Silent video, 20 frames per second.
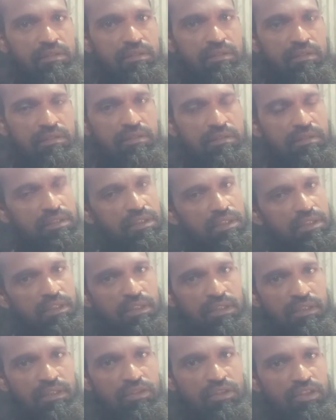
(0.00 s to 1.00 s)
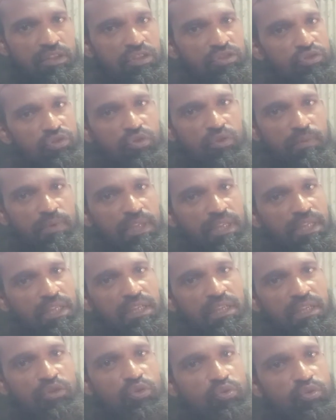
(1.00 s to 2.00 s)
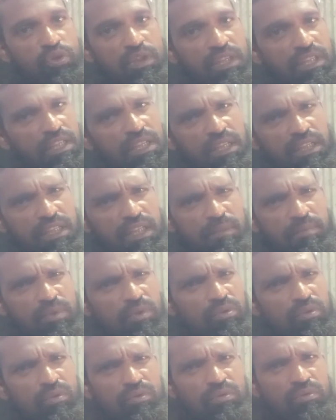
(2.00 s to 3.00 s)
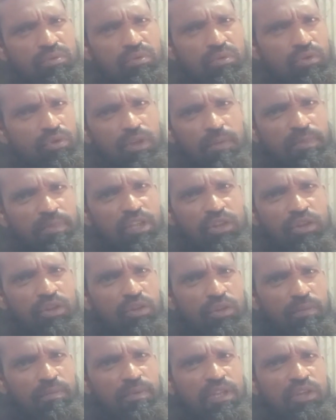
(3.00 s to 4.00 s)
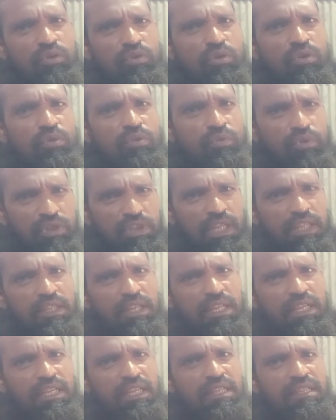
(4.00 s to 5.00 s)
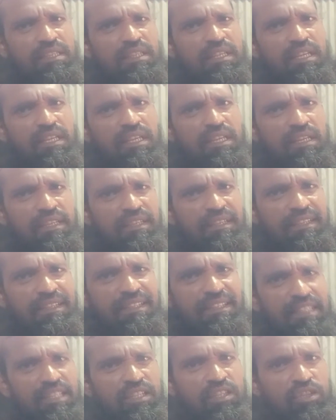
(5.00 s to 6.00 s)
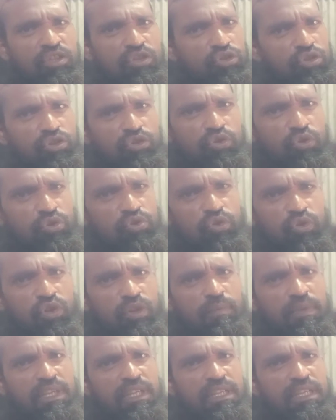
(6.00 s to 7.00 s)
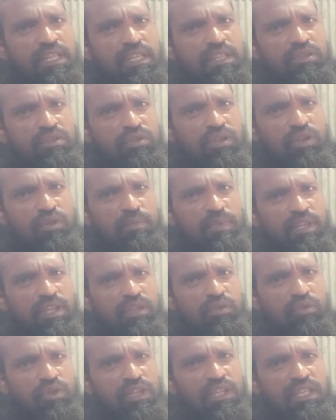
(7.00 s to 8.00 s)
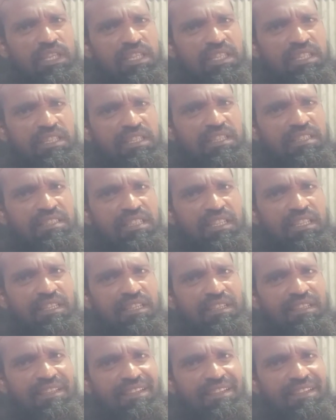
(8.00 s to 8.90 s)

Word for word: से जी तीन सौ रुपये का दूसरे दिन लगता है अपने को तो अपने अपने रोड हो जाता है ना रनिंग हाँ 200 किलोमीटर डेढ़ सौ किलोमीटर रोजाना चलती है